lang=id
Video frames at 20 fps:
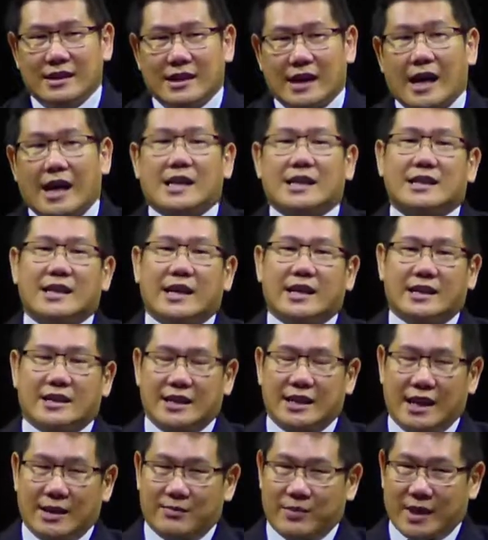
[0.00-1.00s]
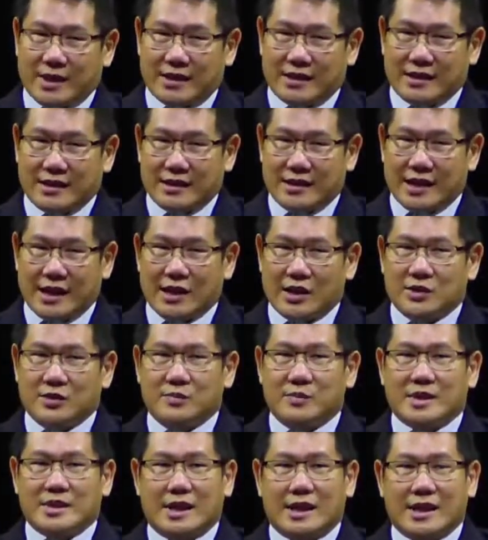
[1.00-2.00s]
harta yang didapat kalau
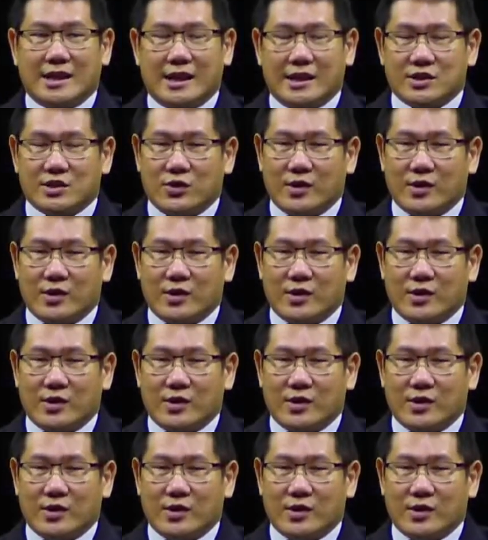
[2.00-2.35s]
misalnya gadis